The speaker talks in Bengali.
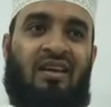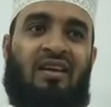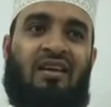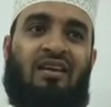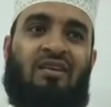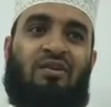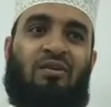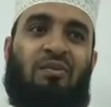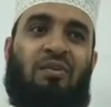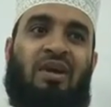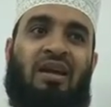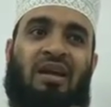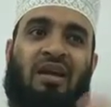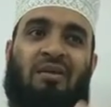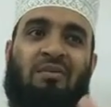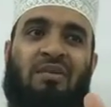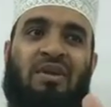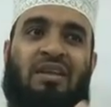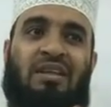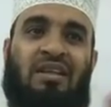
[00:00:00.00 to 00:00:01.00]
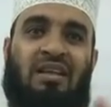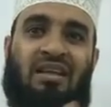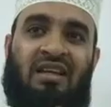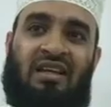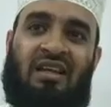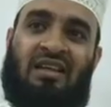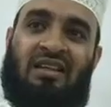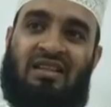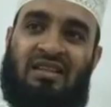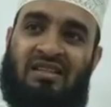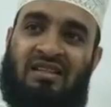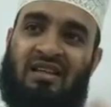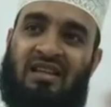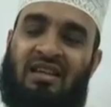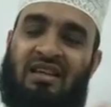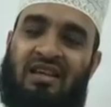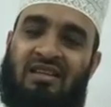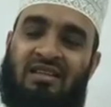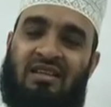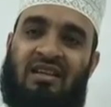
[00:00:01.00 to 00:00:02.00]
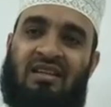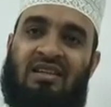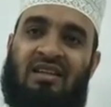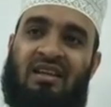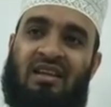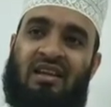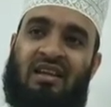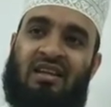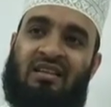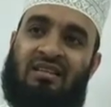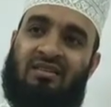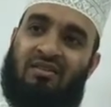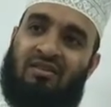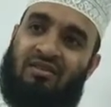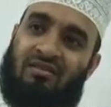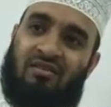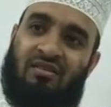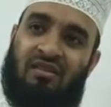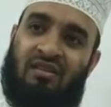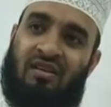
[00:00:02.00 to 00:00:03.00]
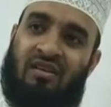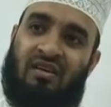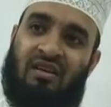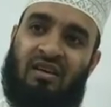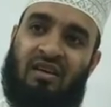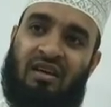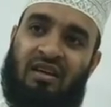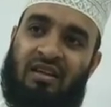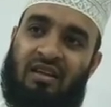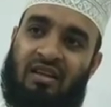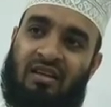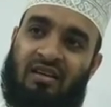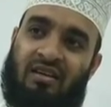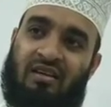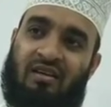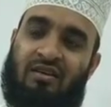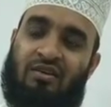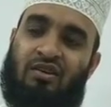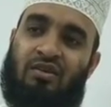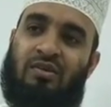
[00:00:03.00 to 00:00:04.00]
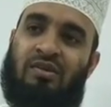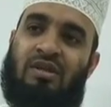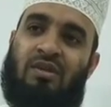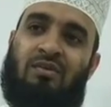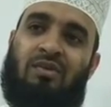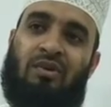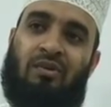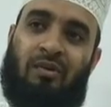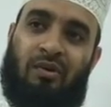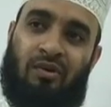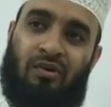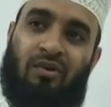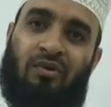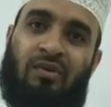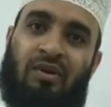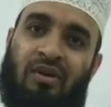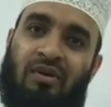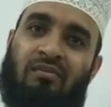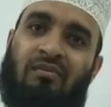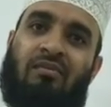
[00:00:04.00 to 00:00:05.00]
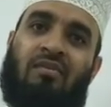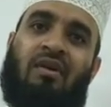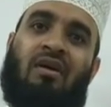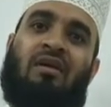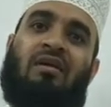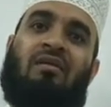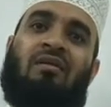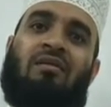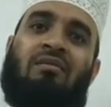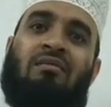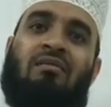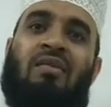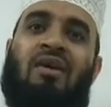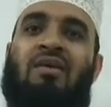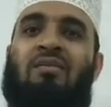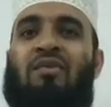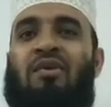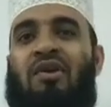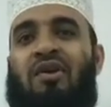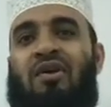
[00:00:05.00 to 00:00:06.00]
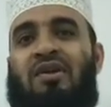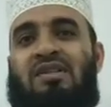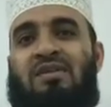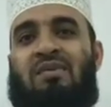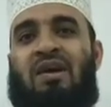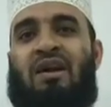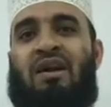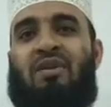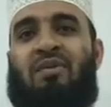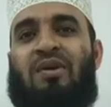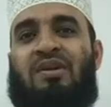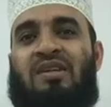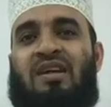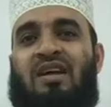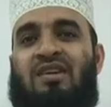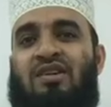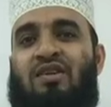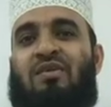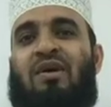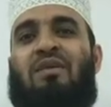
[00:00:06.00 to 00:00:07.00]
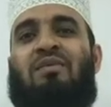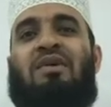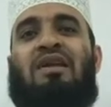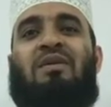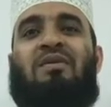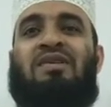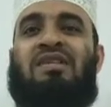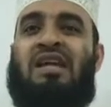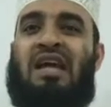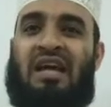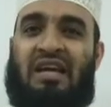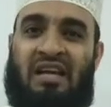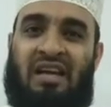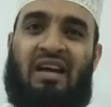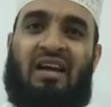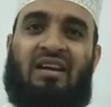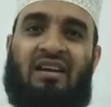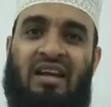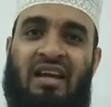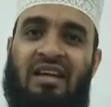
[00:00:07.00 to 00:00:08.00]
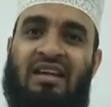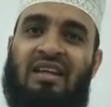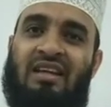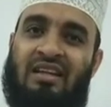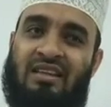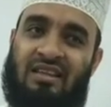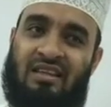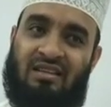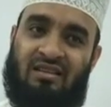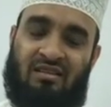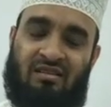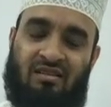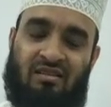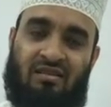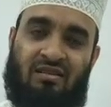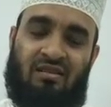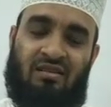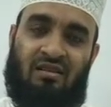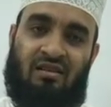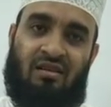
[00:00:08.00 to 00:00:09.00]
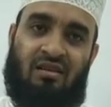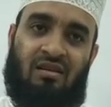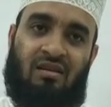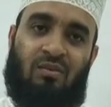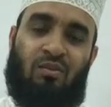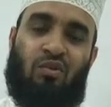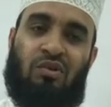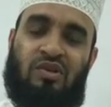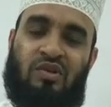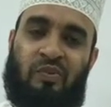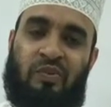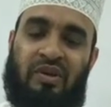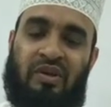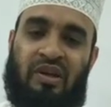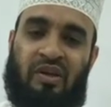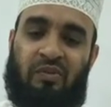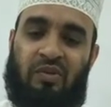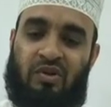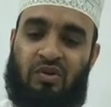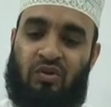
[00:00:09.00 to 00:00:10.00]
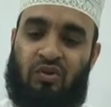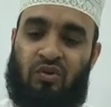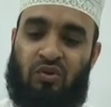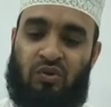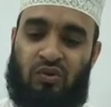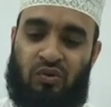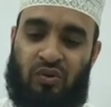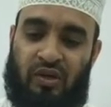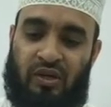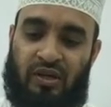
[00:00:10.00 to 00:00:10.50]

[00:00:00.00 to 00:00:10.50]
কিন্তু মেয়েরা মেয়েদের এরিয়াতে ছেলেরা ছেলেদের এরিয়াতে যখন ঈদের শুভেচ্ছা বিনিময় করবে মানে মনে হয় যে ভালোবাসা সবাই মিলেমিশে একাকার এটাই ঈদের মূল স্পিরিট বা সৌন্দর্য